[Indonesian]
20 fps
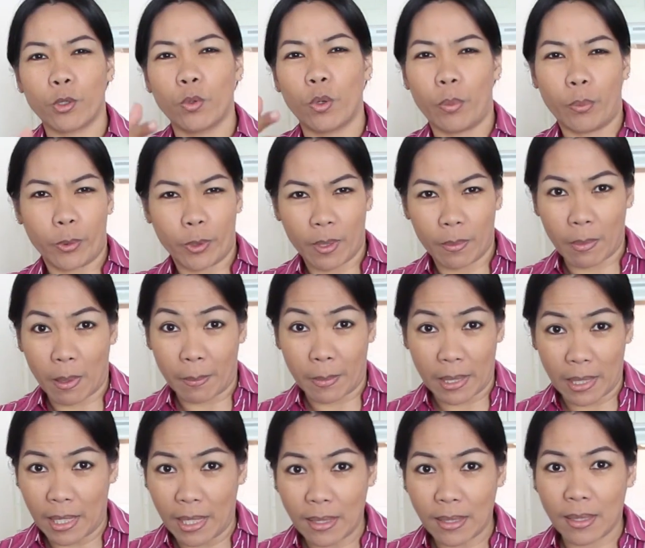25
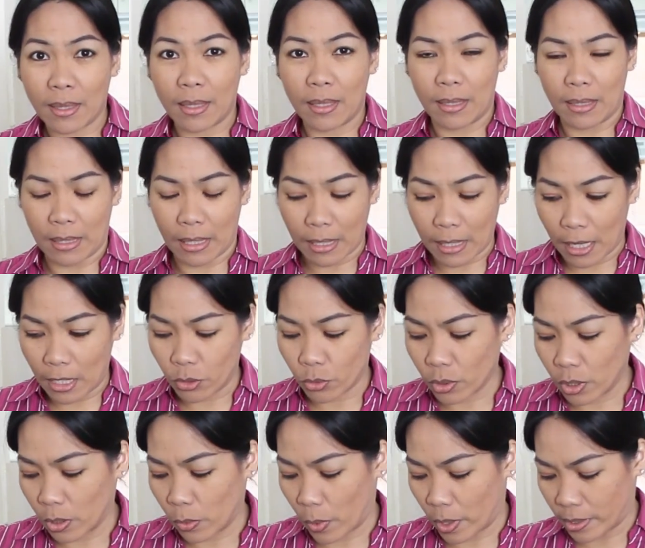menit
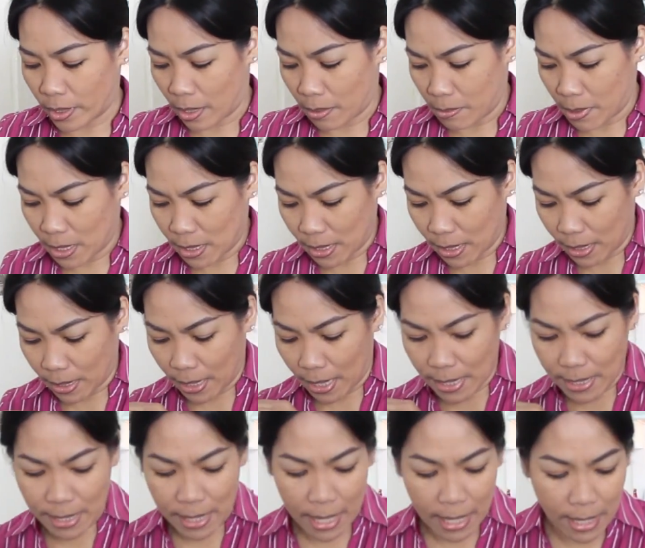tergantung kekuatan mixer
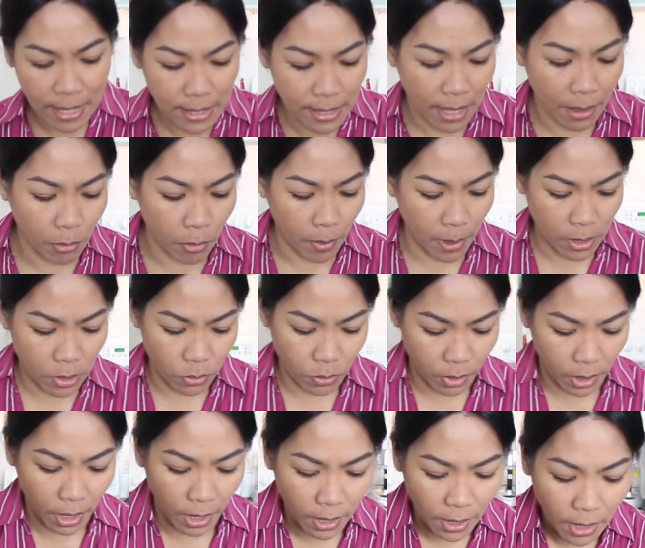nah sekarang saya mau
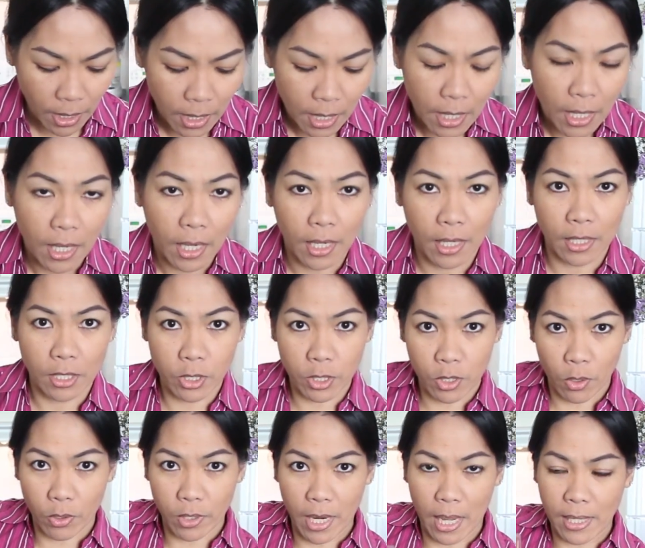masukin uh,
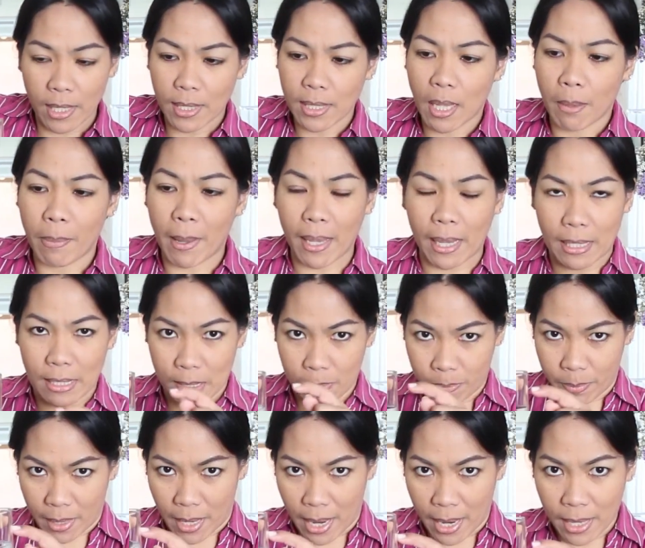sodanya saya pakai
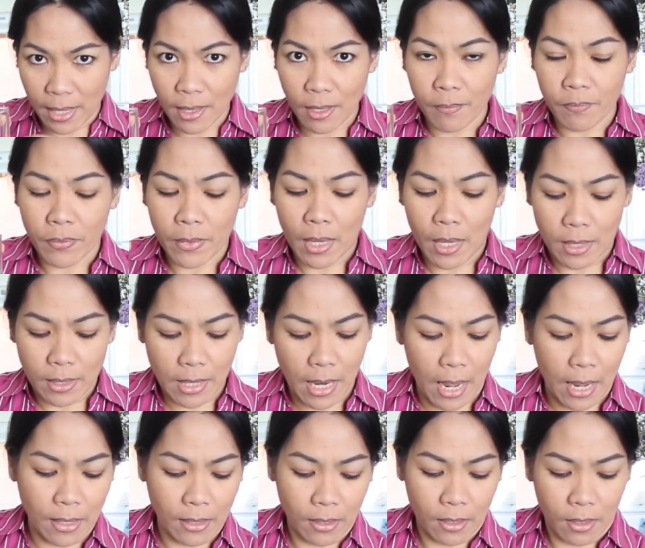Sprite
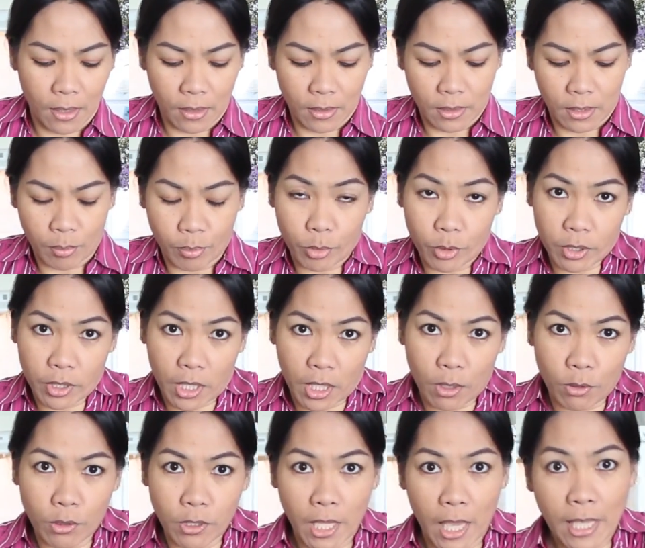dan uh, tepung
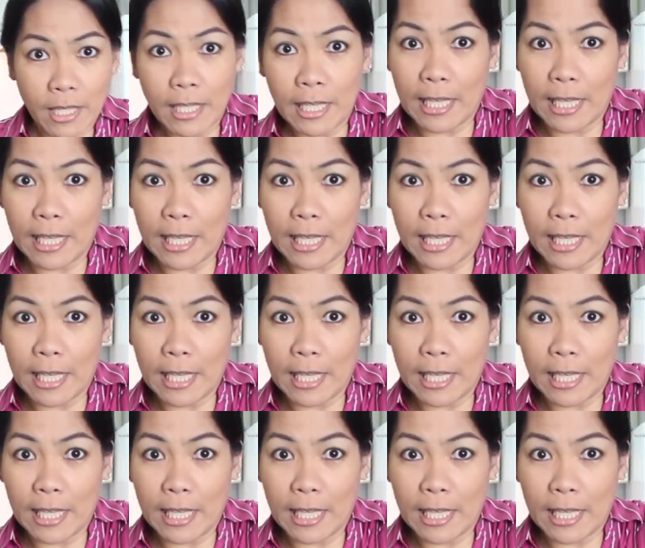terigunya